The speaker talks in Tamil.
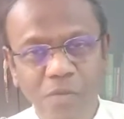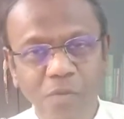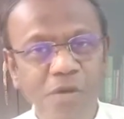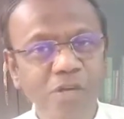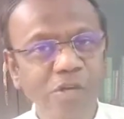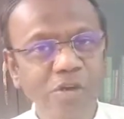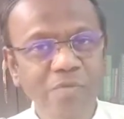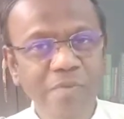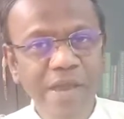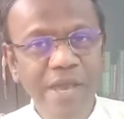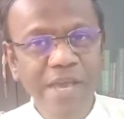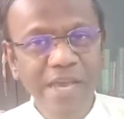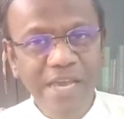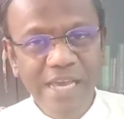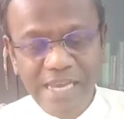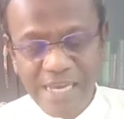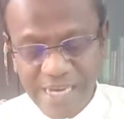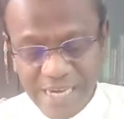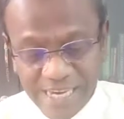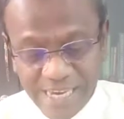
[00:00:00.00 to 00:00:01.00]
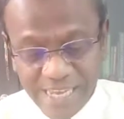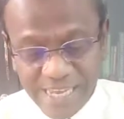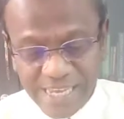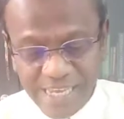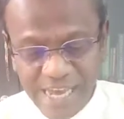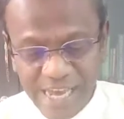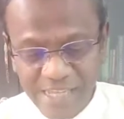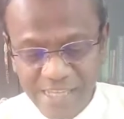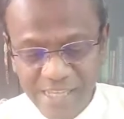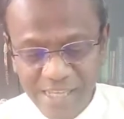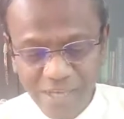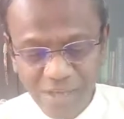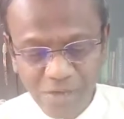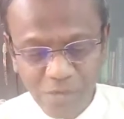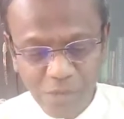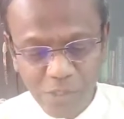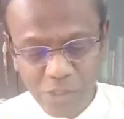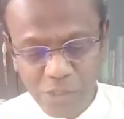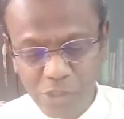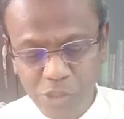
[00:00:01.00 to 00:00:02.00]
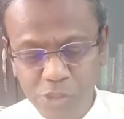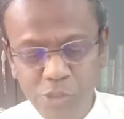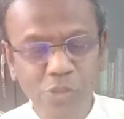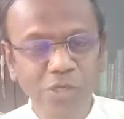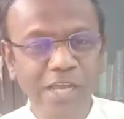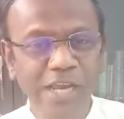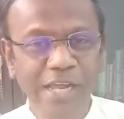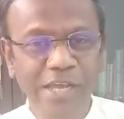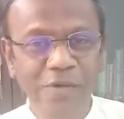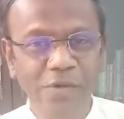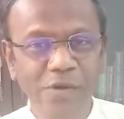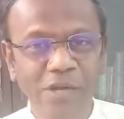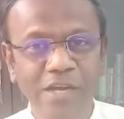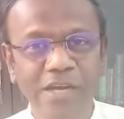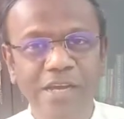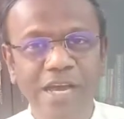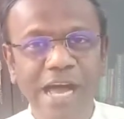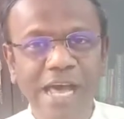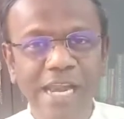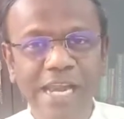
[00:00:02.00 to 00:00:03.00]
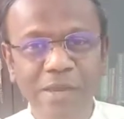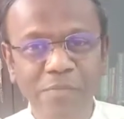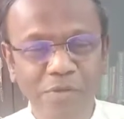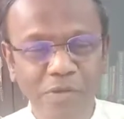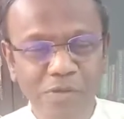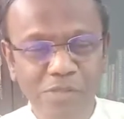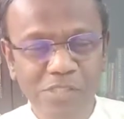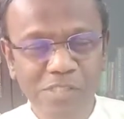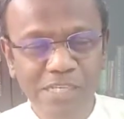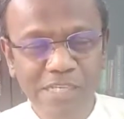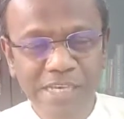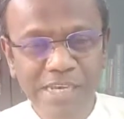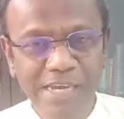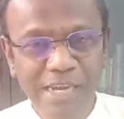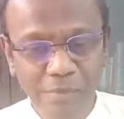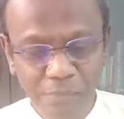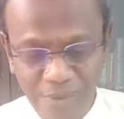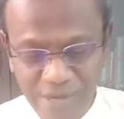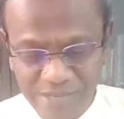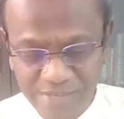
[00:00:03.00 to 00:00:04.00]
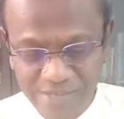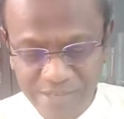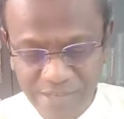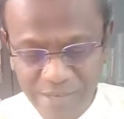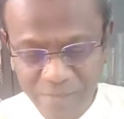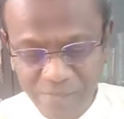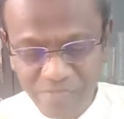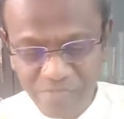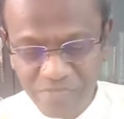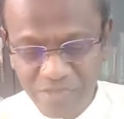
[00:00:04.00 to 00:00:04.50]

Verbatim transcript: ஒன்றுமே கிடைக்காத ஒரு சூழ்நிலை ஒரு காரில் இப்படி ஒரு ஸ்டிக்கர் நான் பார்த்தேன்